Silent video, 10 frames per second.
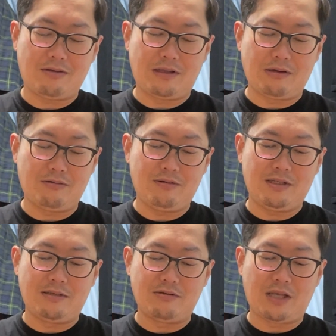てこと
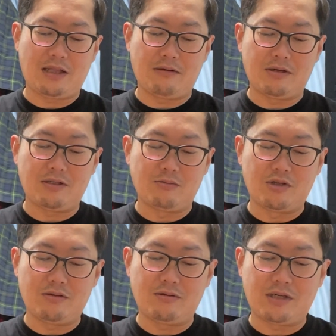で受けたくない人も
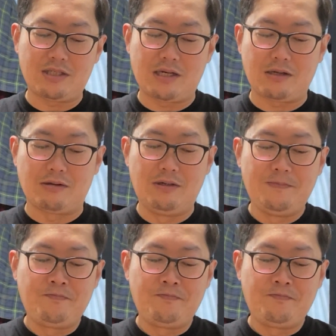いるのか知らんけど、